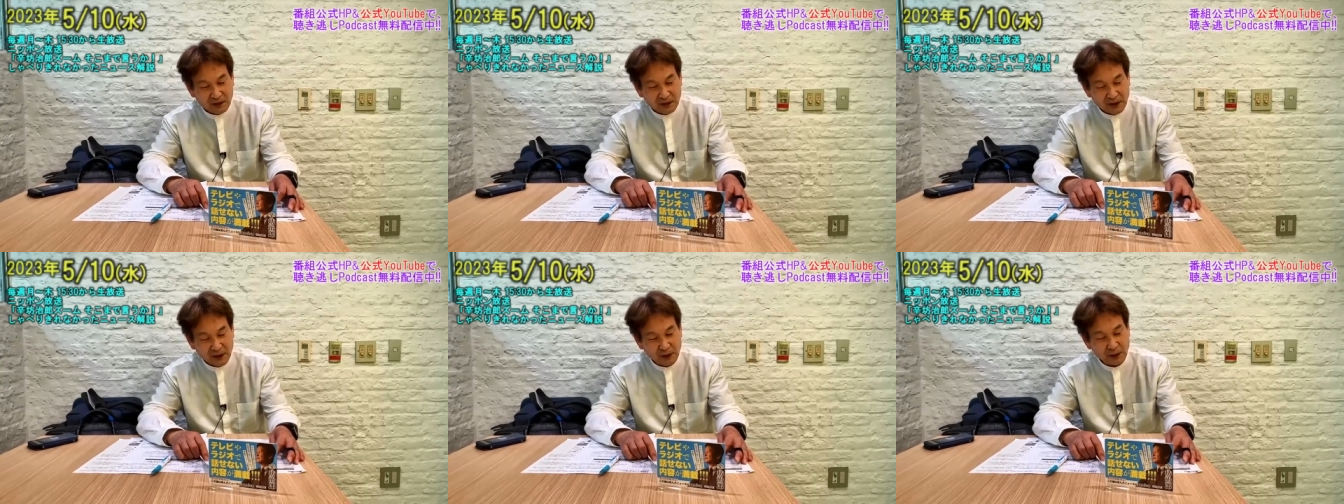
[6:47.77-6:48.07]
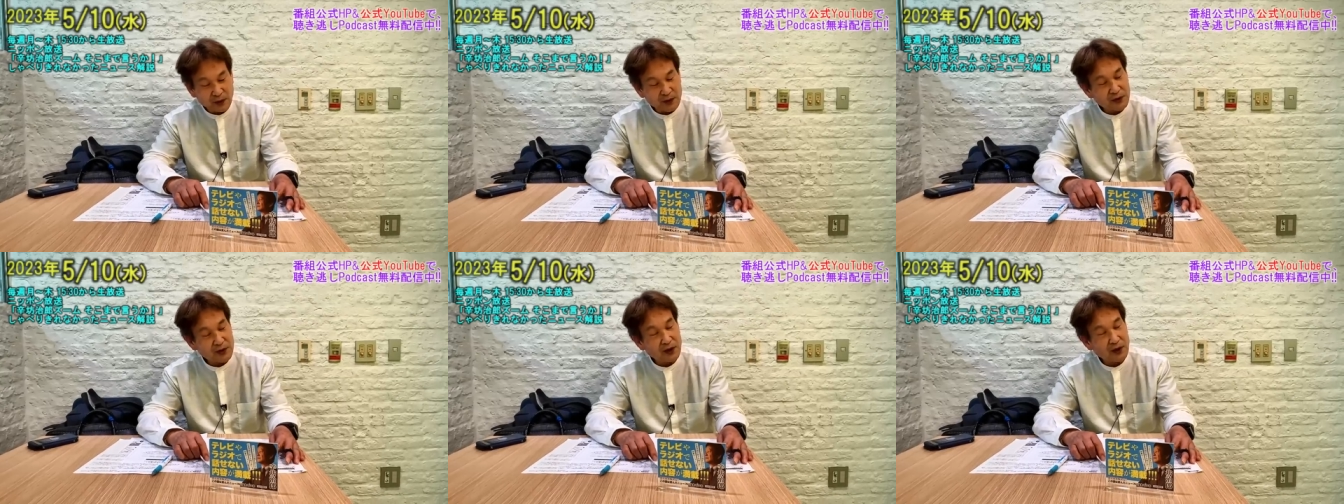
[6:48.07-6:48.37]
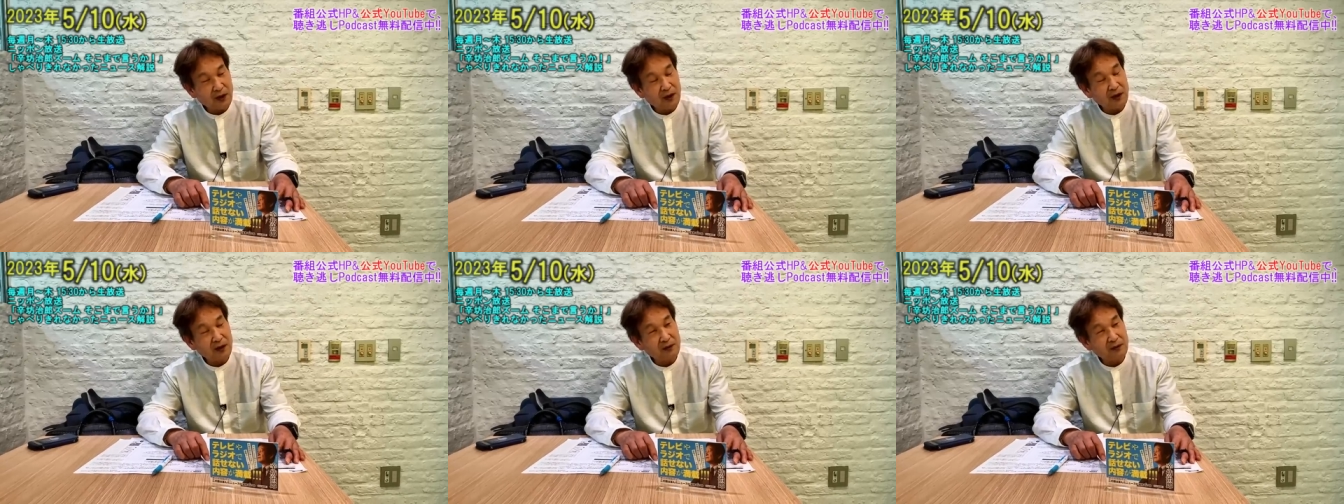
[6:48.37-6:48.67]
いやどち
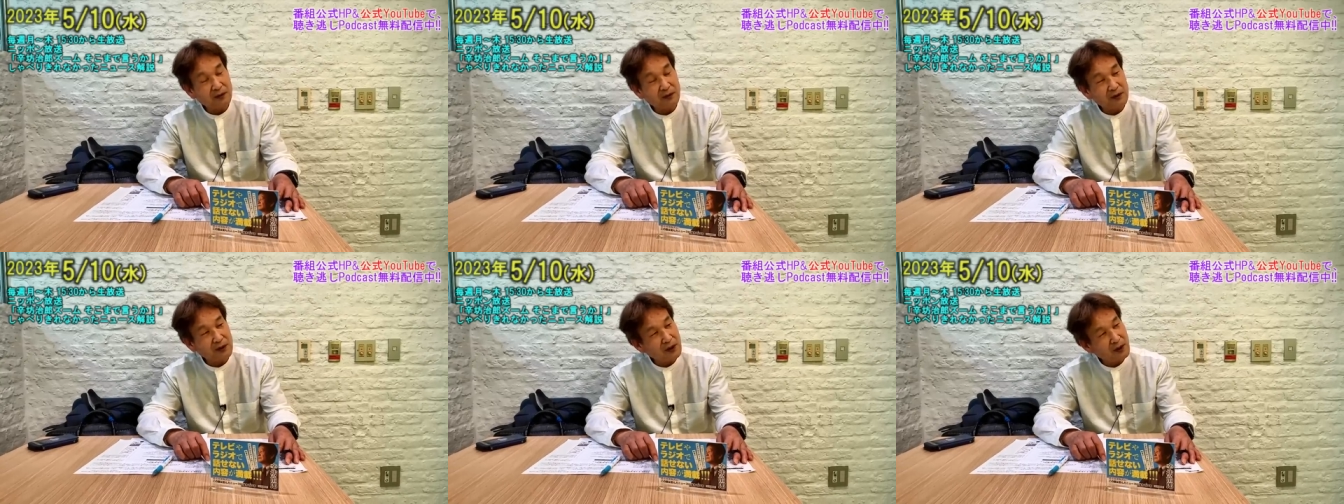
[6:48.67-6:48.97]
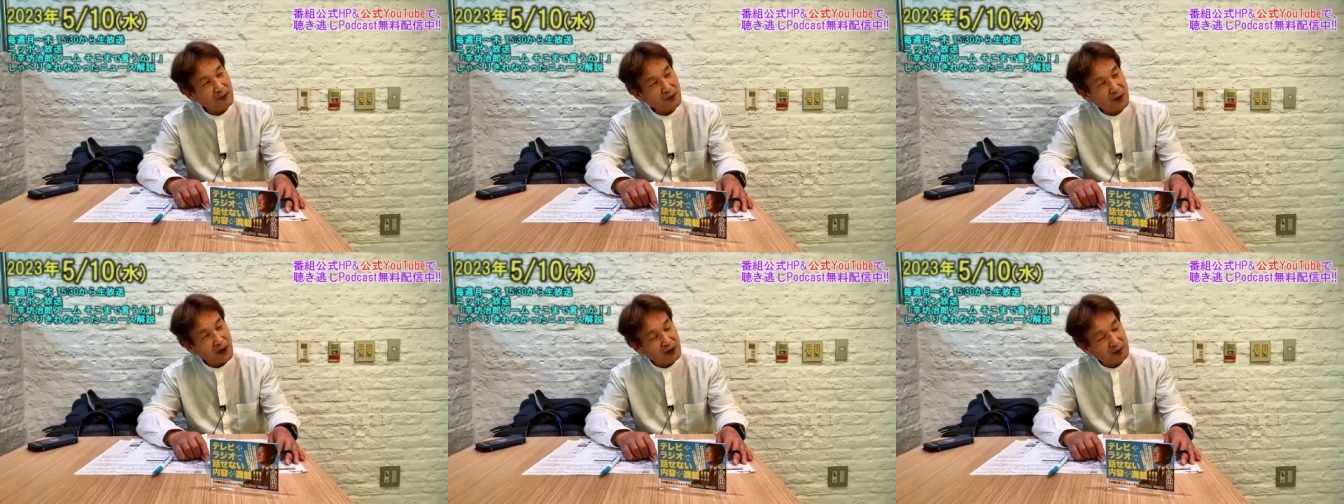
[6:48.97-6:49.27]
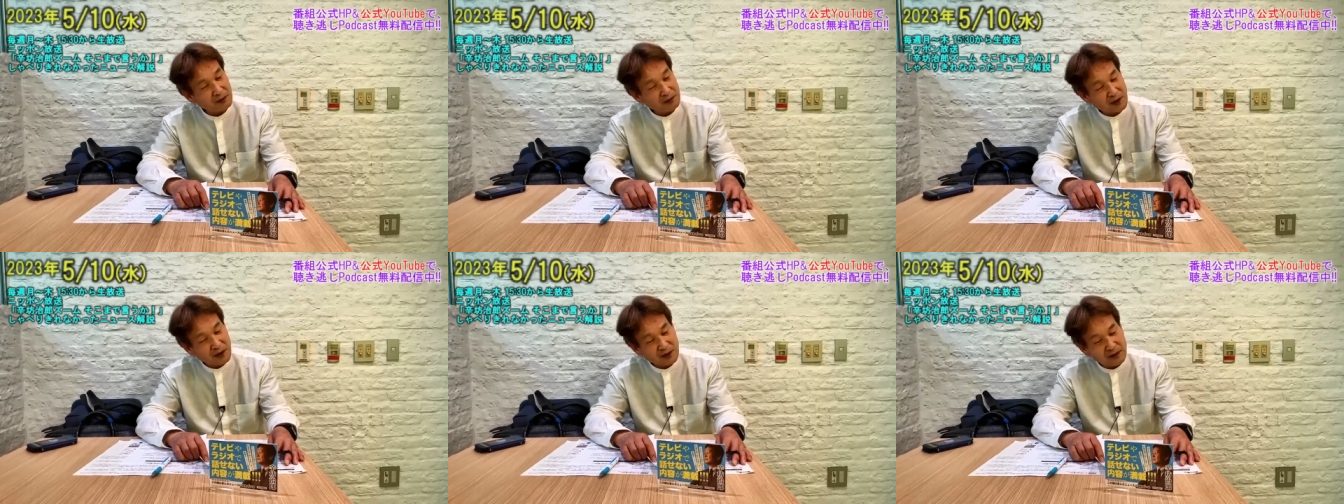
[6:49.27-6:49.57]
らからといえば
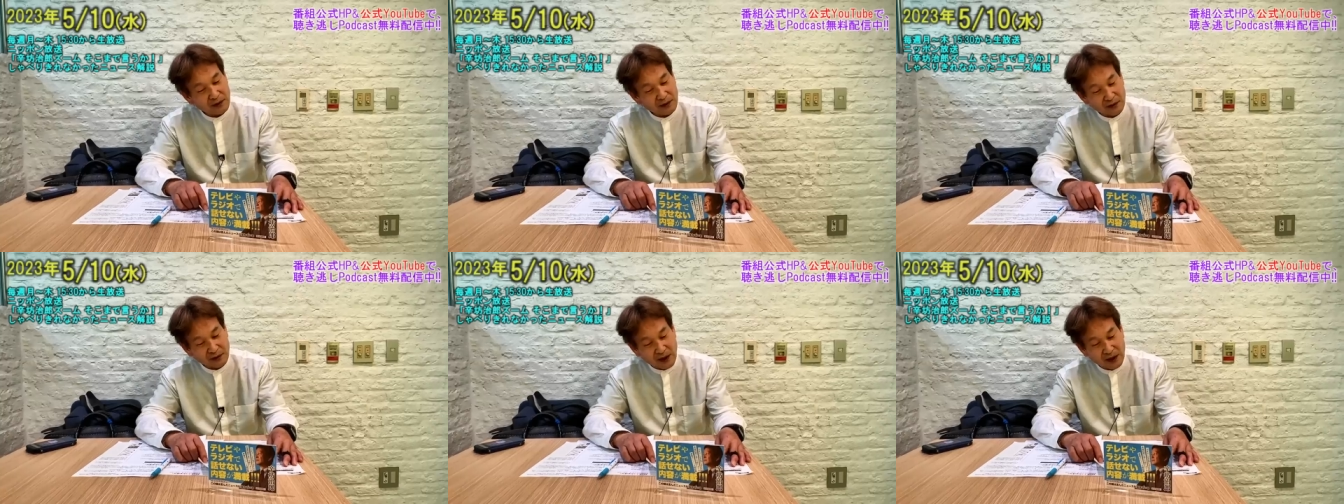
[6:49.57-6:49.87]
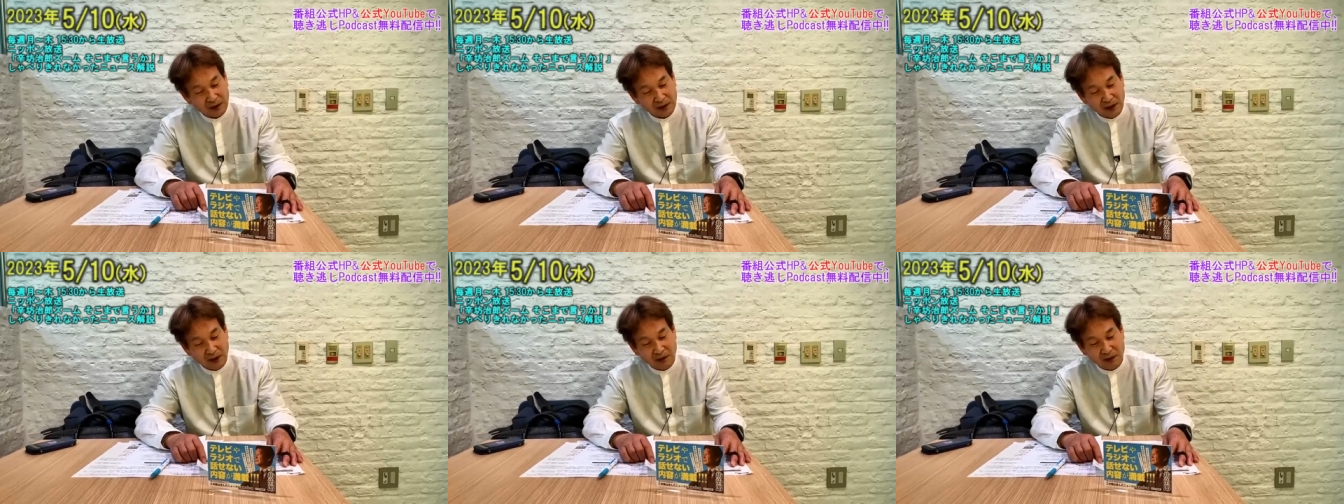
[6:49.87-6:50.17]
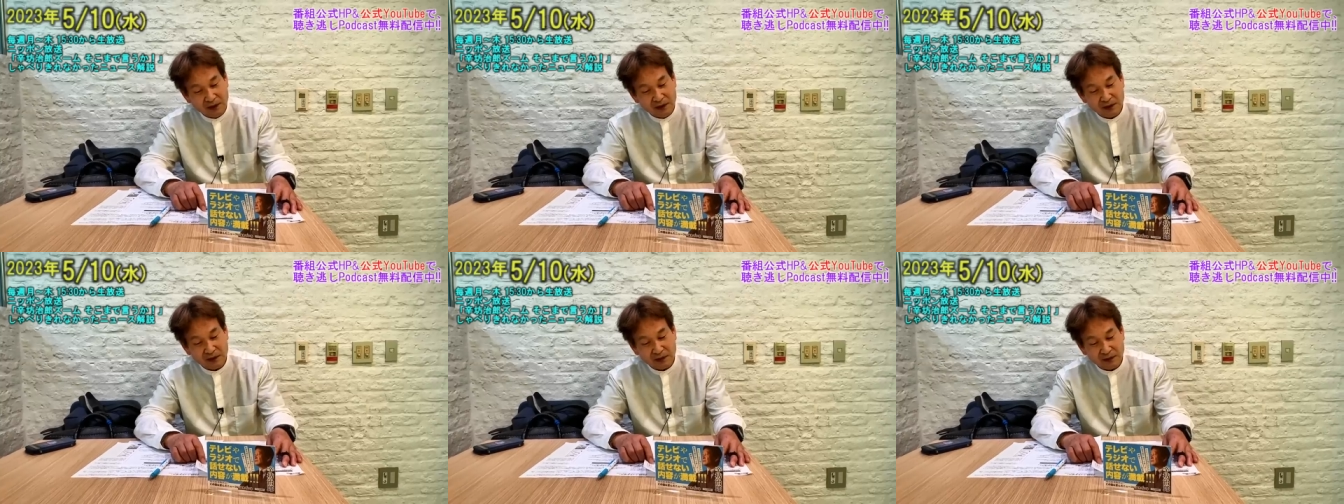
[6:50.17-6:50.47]
悪くなってるよなって合
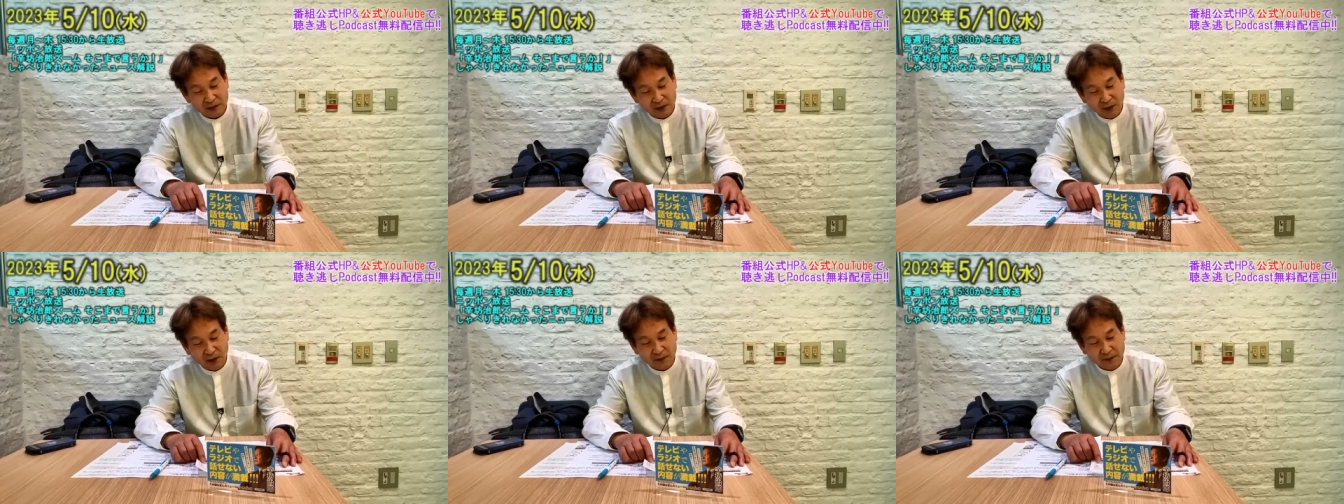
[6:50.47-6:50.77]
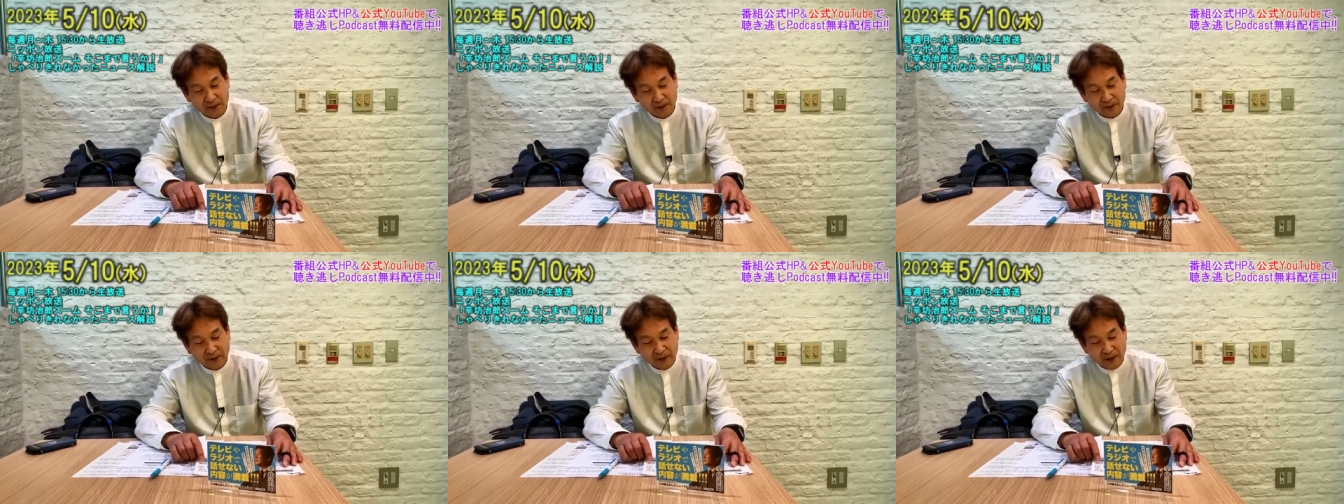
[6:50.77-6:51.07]
わせると、